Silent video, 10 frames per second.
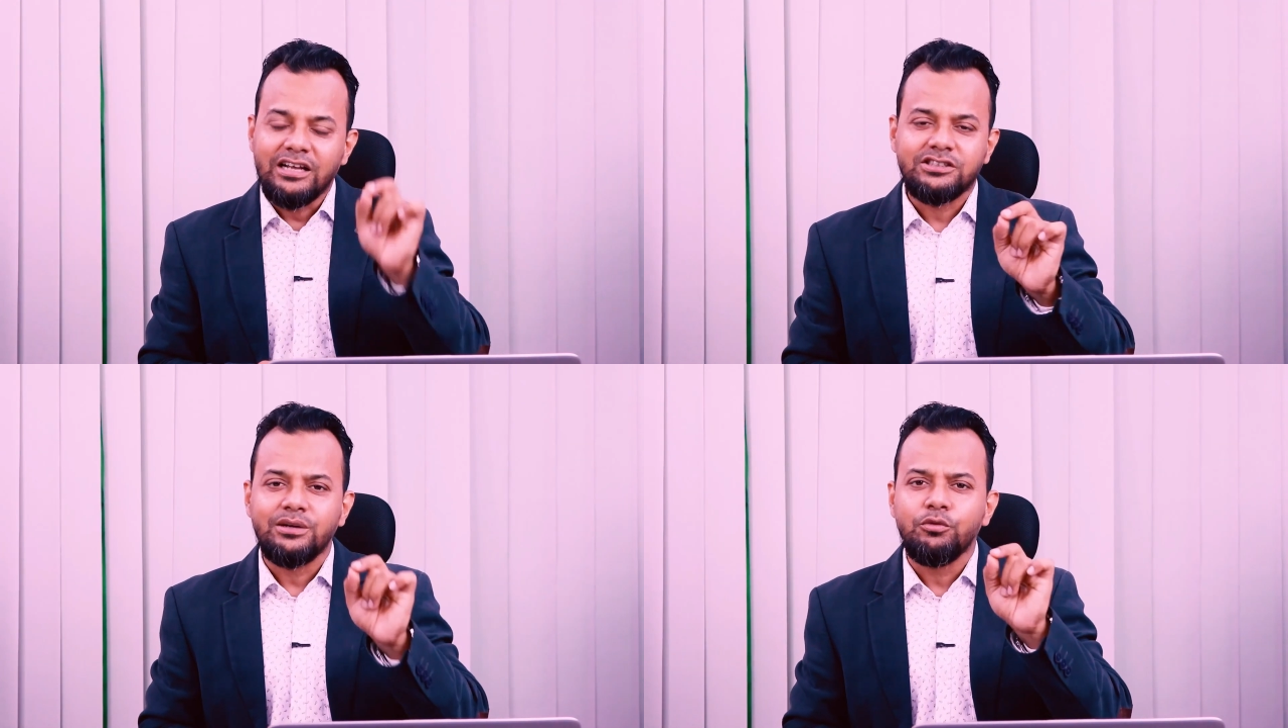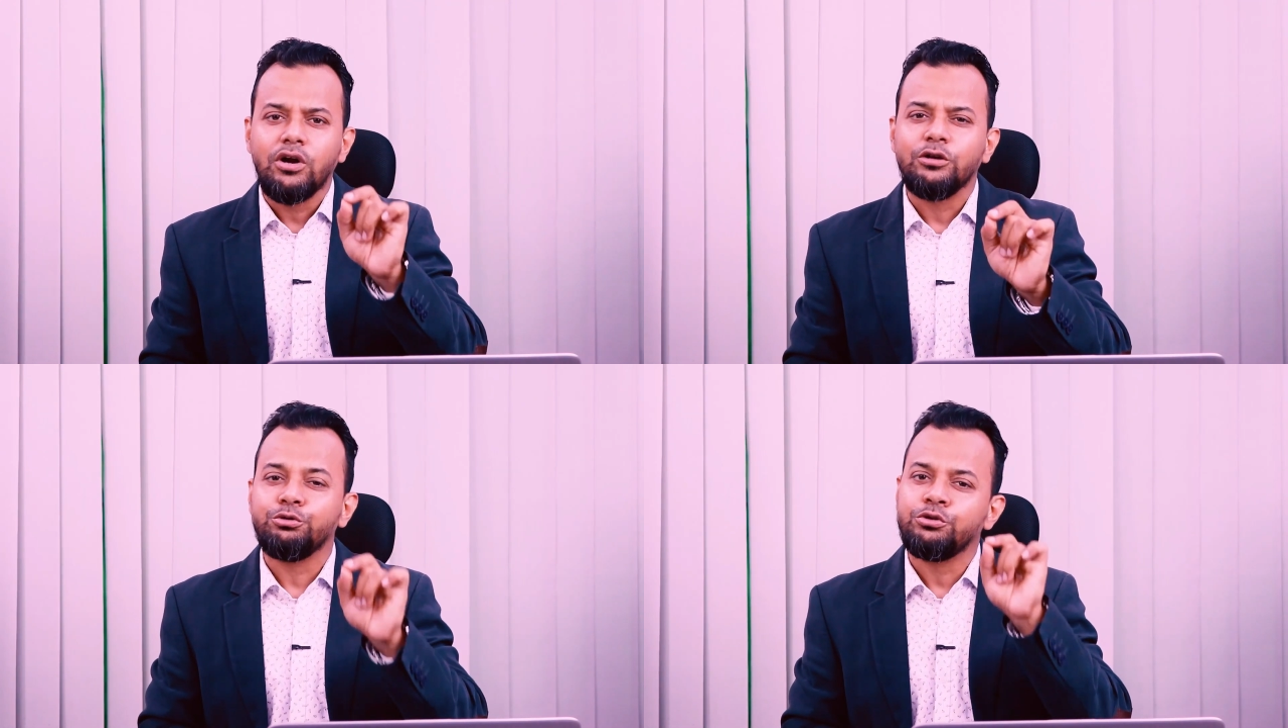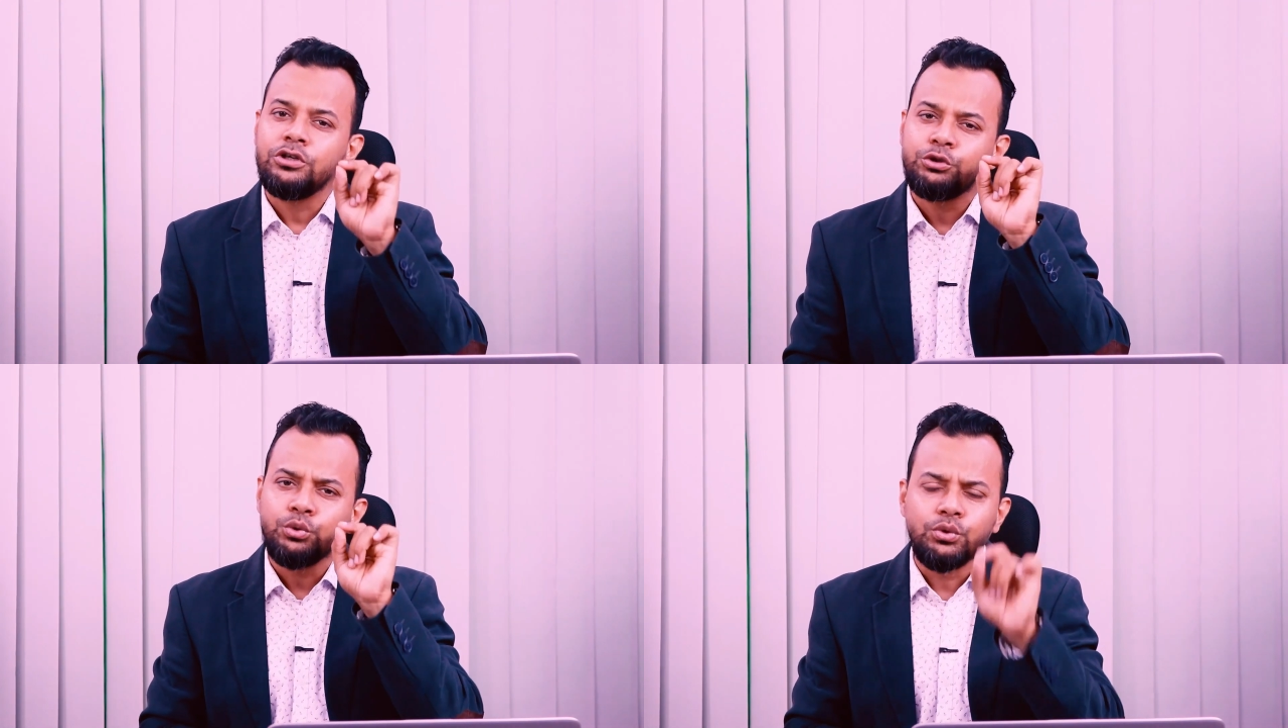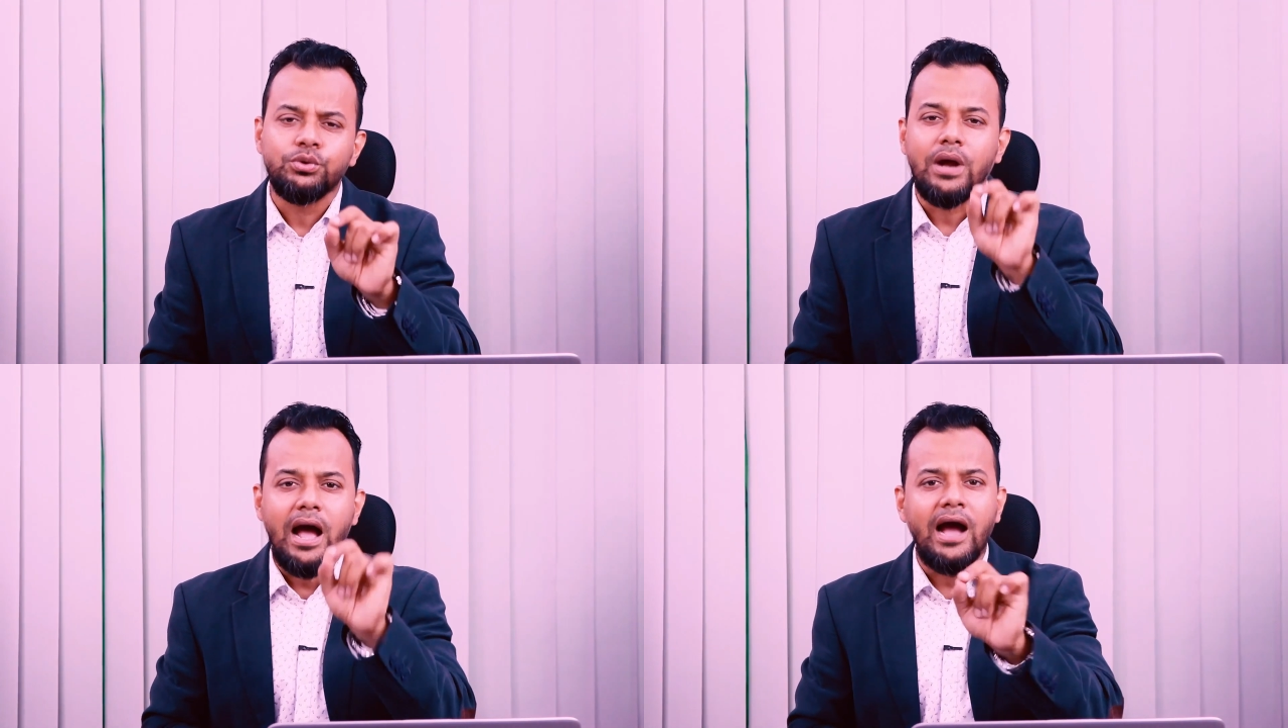আজকের মূল আলোচনা
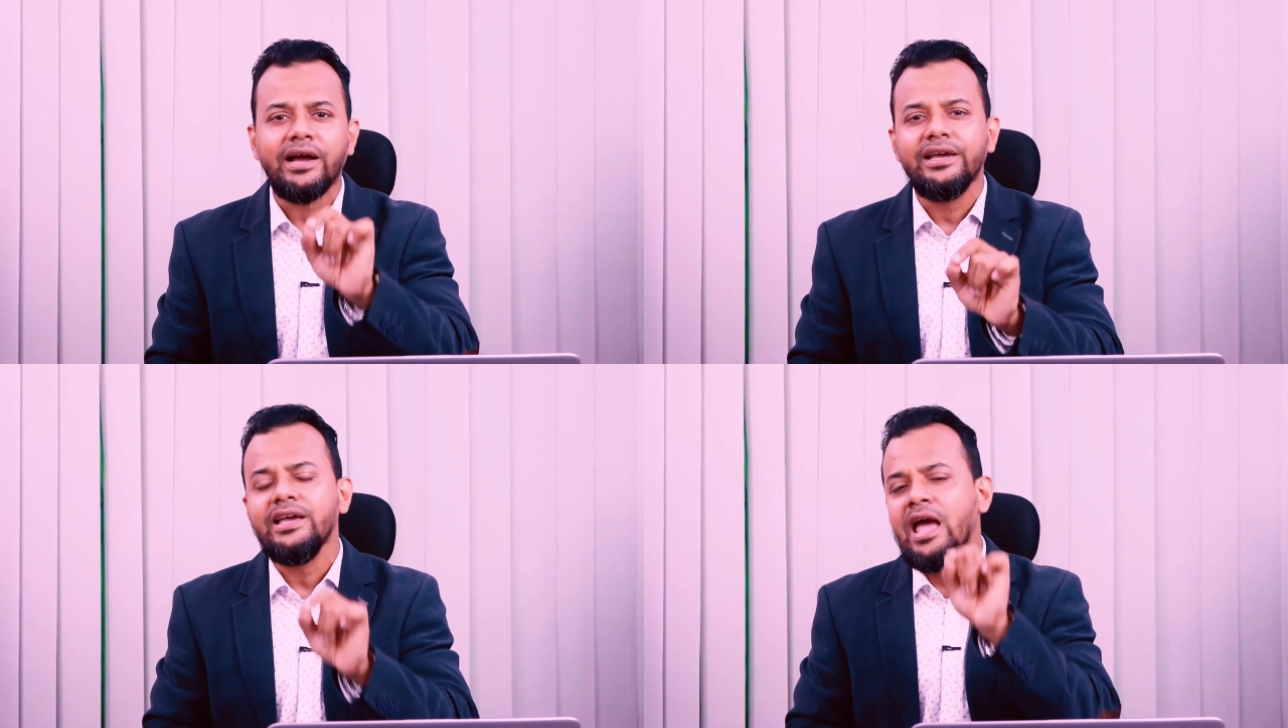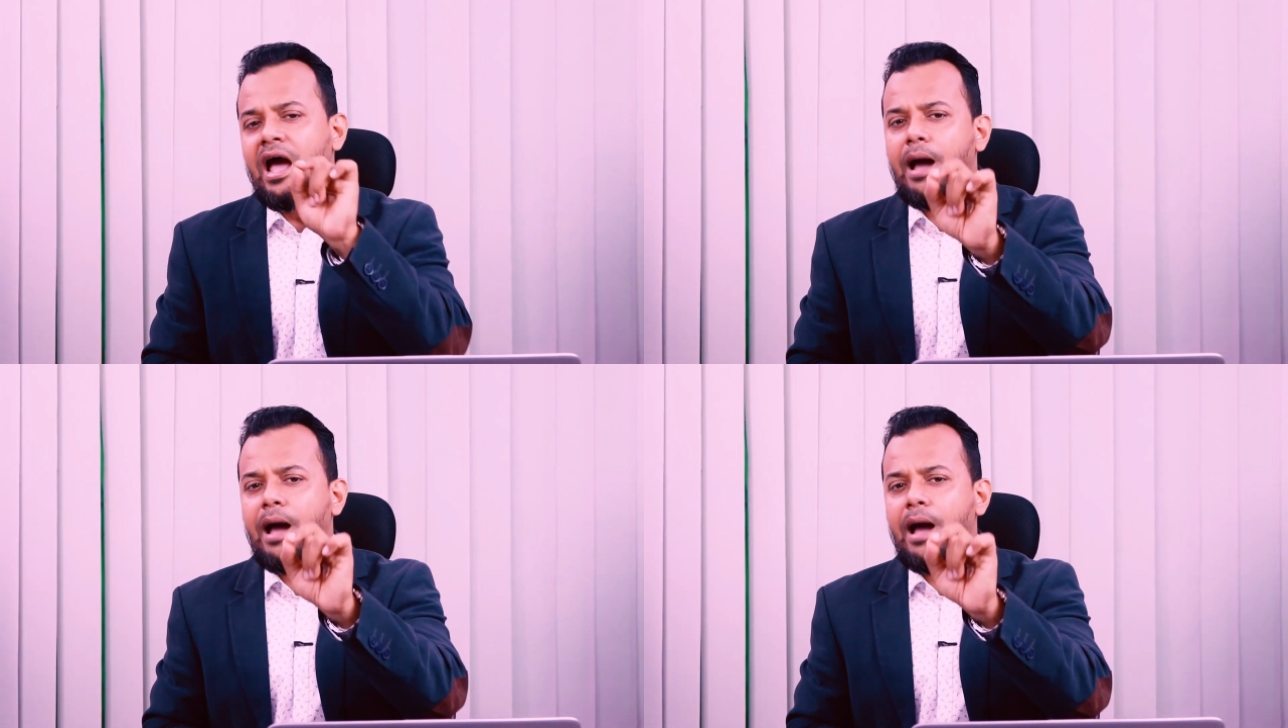শুরুর আগেই